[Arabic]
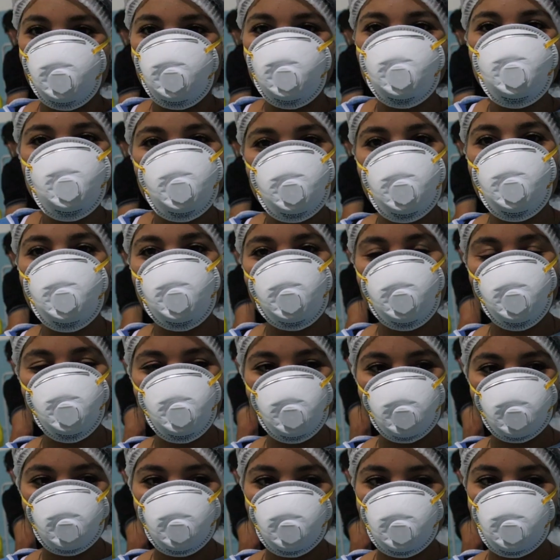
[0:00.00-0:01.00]
وان شاء الله
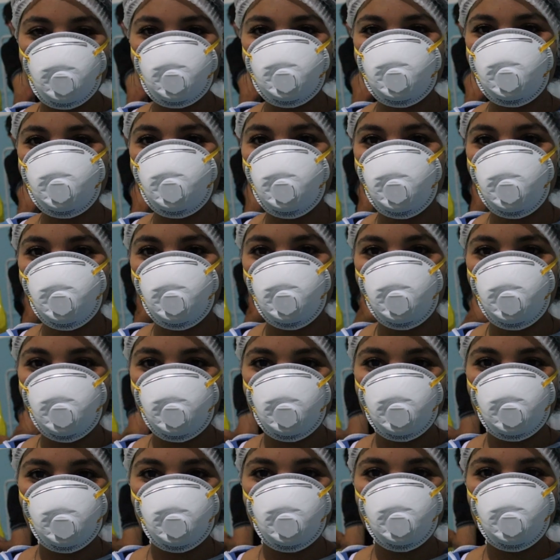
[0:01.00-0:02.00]
معناها سنة
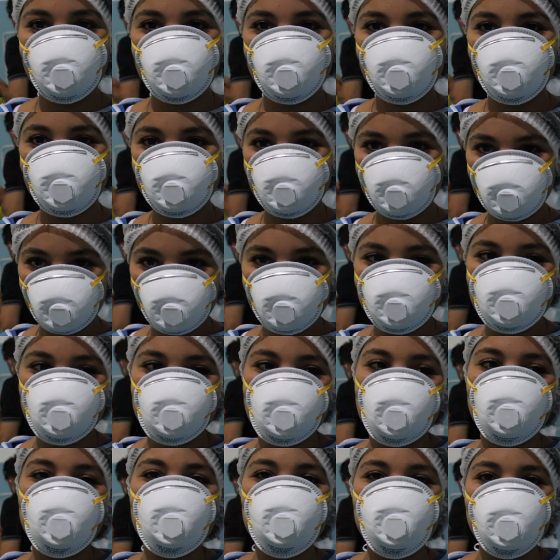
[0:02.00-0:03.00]
آه، كل
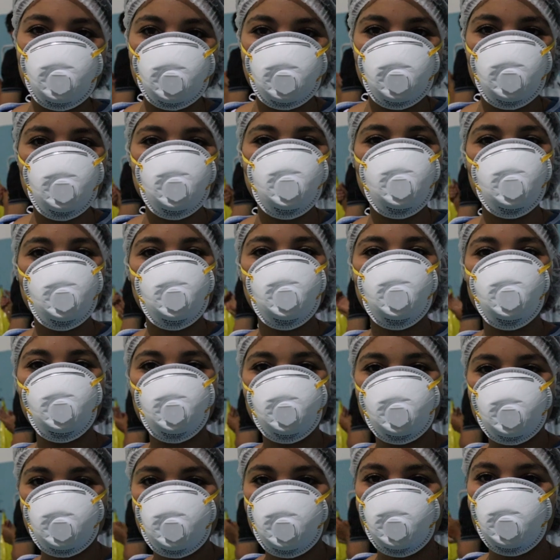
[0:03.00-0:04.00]
شيء معناها مريق
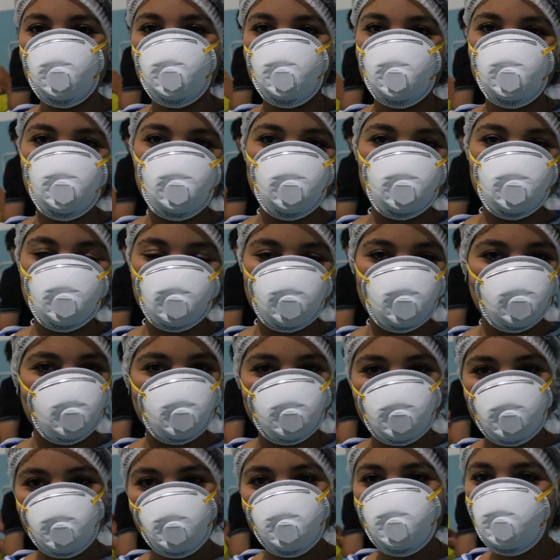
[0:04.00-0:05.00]
ان شاء الله بقدرة
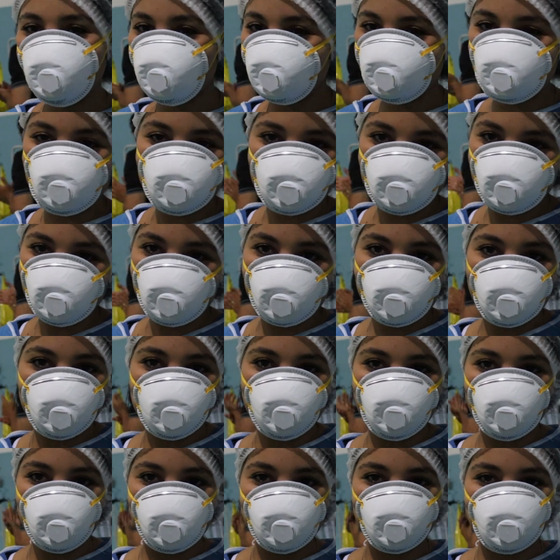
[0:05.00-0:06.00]
الله هذاك اش
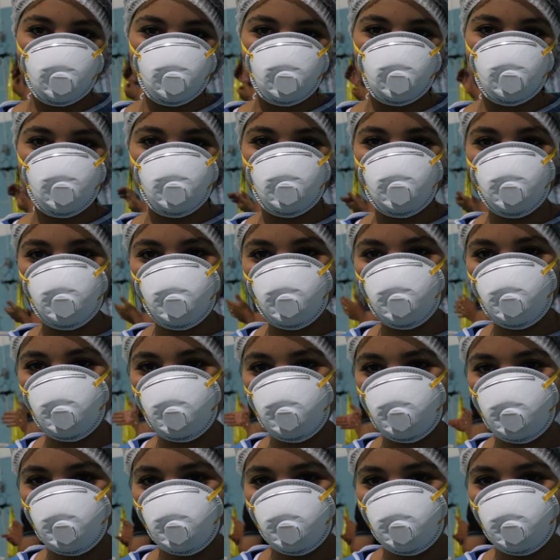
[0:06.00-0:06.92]
نتمناو احنا في الدنيا هذه